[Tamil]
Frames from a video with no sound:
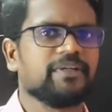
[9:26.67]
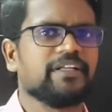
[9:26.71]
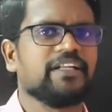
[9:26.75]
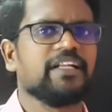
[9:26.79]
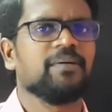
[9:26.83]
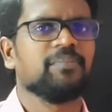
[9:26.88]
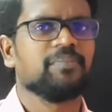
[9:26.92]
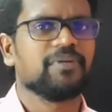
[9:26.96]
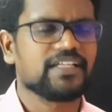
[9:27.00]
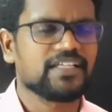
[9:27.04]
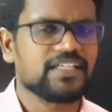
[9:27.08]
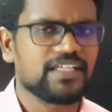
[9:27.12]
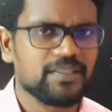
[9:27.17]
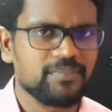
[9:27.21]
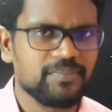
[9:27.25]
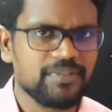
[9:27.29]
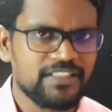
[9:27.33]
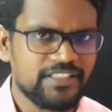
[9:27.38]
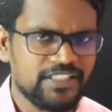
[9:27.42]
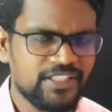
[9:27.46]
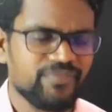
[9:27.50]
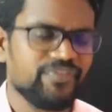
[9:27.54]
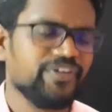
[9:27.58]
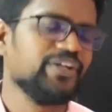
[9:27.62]
அப்படின்னா மறக்காமல்
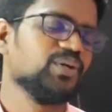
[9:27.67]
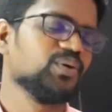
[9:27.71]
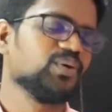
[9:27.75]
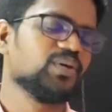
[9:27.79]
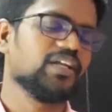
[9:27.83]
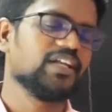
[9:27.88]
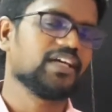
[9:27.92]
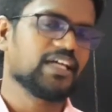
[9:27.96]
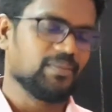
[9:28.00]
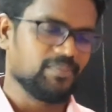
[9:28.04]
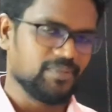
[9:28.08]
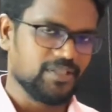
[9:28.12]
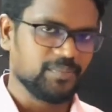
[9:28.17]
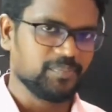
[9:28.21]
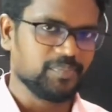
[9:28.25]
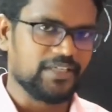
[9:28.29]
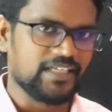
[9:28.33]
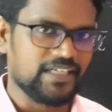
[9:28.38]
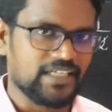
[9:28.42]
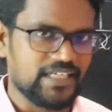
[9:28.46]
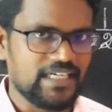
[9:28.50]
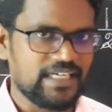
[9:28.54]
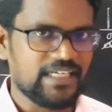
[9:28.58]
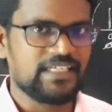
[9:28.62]
இந்த வீடியோக்குள்ளே கமெண்ட்
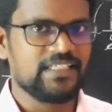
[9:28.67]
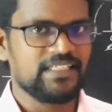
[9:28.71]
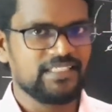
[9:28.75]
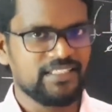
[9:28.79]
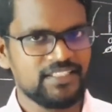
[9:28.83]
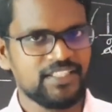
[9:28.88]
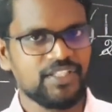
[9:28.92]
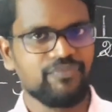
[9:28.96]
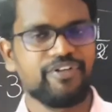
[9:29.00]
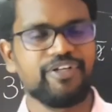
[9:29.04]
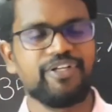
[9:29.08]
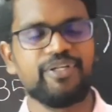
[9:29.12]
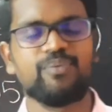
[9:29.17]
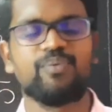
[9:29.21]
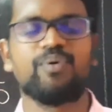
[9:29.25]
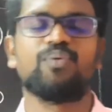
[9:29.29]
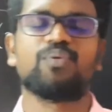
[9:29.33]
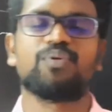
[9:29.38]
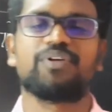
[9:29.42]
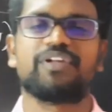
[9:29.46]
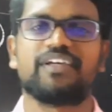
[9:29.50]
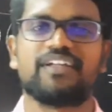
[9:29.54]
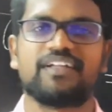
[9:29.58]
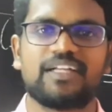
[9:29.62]
பண்ணுங்கள் அண்ட் இந்த வீடியோவை
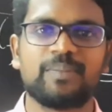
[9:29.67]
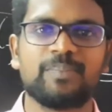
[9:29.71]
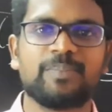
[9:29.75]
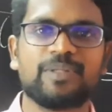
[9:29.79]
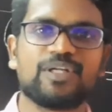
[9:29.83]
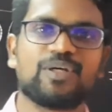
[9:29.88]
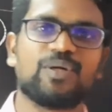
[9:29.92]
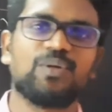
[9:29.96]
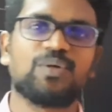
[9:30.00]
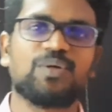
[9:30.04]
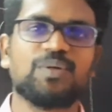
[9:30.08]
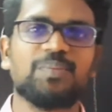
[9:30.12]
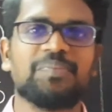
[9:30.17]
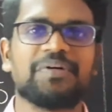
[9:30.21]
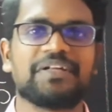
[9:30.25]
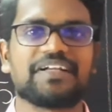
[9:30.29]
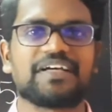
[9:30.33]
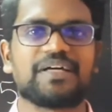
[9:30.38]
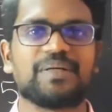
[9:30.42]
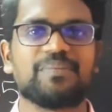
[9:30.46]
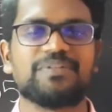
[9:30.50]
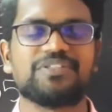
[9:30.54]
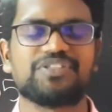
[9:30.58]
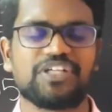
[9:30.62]
உங்களுடைய நண்பர்களுக்கும்
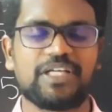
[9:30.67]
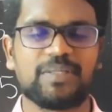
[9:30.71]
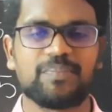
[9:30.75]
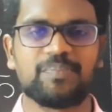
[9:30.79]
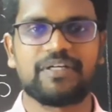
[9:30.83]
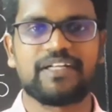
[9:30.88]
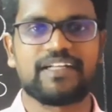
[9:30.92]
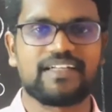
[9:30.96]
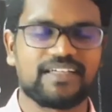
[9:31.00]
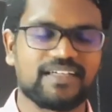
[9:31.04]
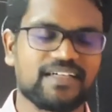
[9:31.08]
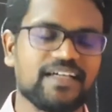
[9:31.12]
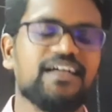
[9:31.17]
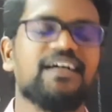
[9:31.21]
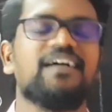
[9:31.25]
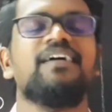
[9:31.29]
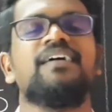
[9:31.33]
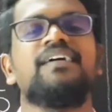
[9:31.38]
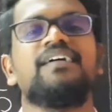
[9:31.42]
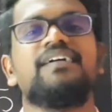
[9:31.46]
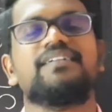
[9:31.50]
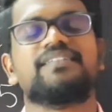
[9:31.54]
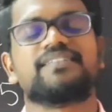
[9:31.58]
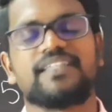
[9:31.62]
மறக்காமல் ஷேர் பண்ணிடுங்க
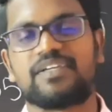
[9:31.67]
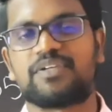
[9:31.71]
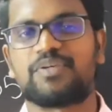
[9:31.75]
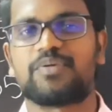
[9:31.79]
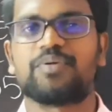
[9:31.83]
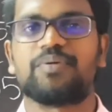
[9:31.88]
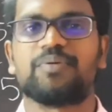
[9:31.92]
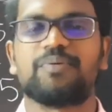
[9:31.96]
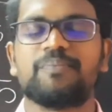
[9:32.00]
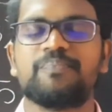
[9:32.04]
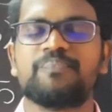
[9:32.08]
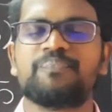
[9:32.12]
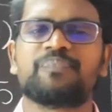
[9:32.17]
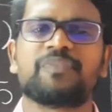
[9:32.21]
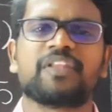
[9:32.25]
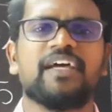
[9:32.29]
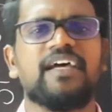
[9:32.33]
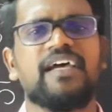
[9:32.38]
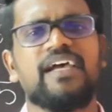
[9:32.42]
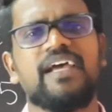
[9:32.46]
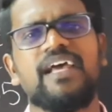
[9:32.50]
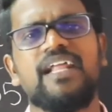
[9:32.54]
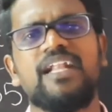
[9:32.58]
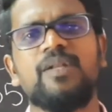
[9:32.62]
தேங்க்யூ
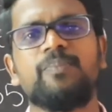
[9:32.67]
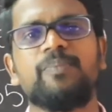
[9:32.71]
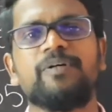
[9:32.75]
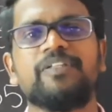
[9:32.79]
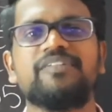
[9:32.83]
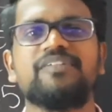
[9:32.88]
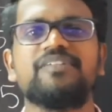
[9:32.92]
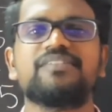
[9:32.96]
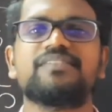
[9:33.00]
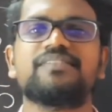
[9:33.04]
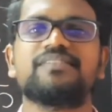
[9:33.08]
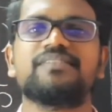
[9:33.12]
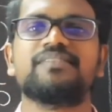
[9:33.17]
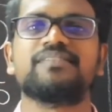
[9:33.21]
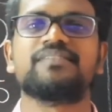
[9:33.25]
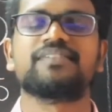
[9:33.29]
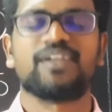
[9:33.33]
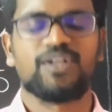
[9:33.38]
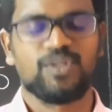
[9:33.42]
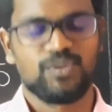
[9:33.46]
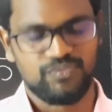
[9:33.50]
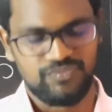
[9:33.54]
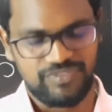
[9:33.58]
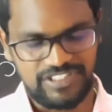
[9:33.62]
ஹெல்ப் திஸ்
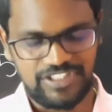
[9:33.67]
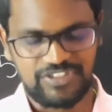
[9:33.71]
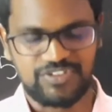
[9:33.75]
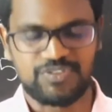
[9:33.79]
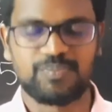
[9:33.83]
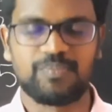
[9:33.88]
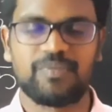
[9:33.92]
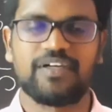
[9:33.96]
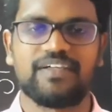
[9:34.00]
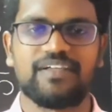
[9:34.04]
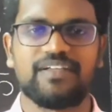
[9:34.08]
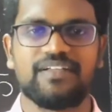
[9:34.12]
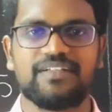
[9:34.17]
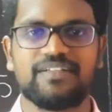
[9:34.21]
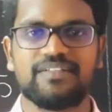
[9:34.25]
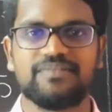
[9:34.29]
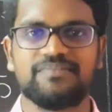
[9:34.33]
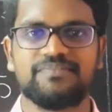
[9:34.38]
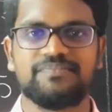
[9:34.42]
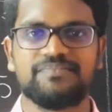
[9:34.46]
வித் அ ஸ்மைல்